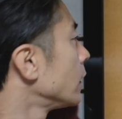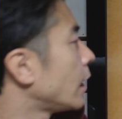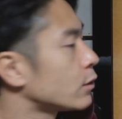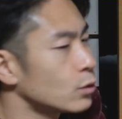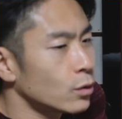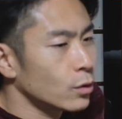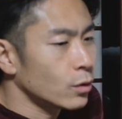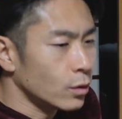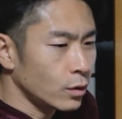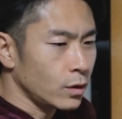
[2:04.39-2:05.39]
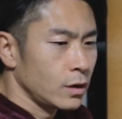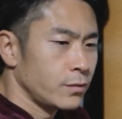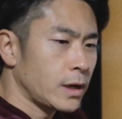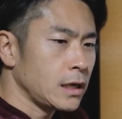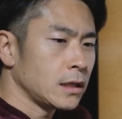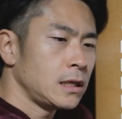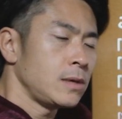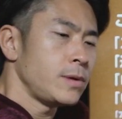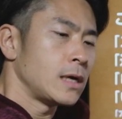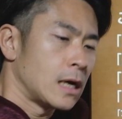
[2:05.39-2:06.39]
えっと
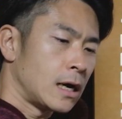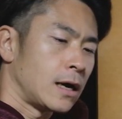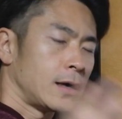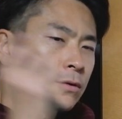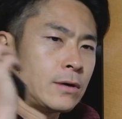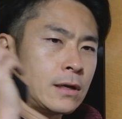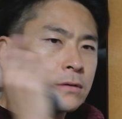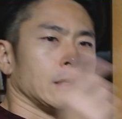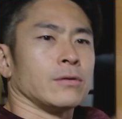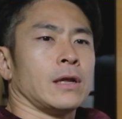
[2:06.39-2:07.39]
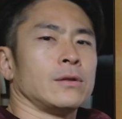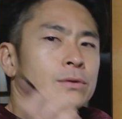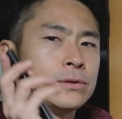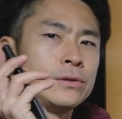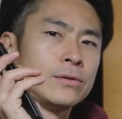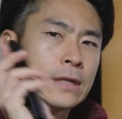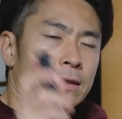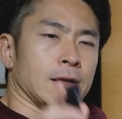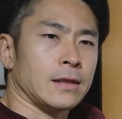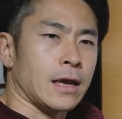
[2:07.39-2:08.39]
ファイアーティーブイ があの Alexa と連動するようになっ
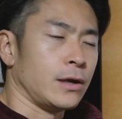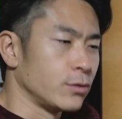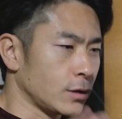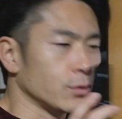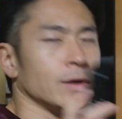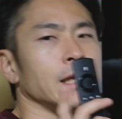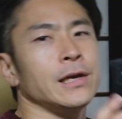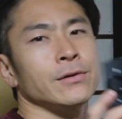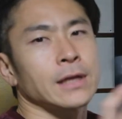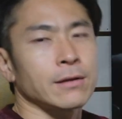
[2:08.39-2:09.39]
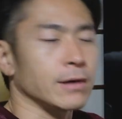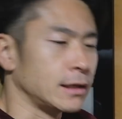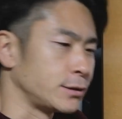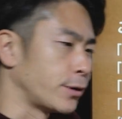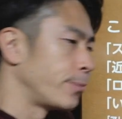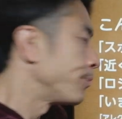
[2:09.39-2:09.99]
たんで、いろんなことができるようになったわけですよ。